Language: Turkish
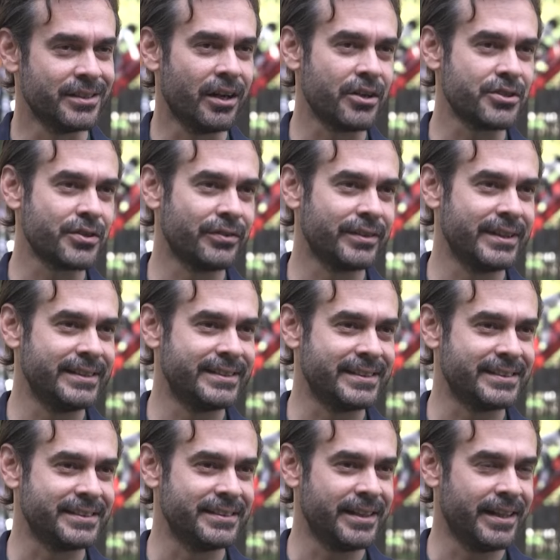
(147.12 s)
Darüşşafaka
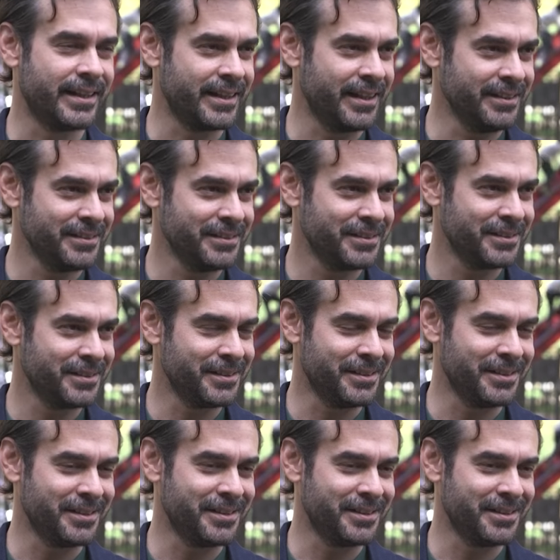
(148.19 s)
Lisesi'ndeyken
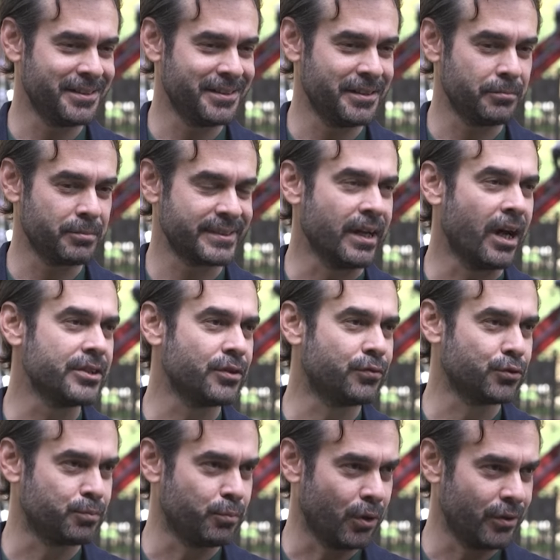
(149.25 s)
e, sadece
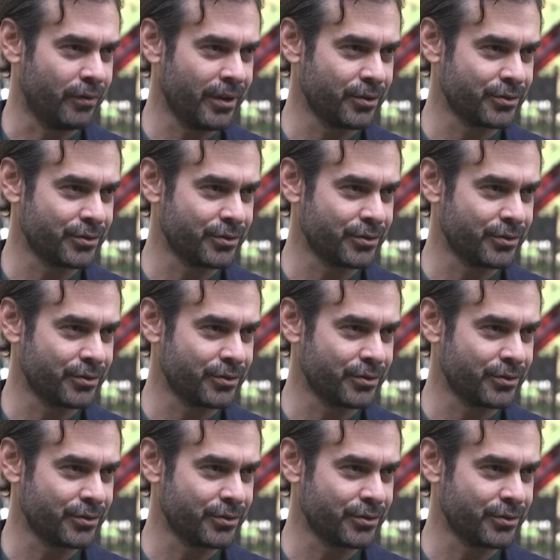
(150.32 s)
futbol var.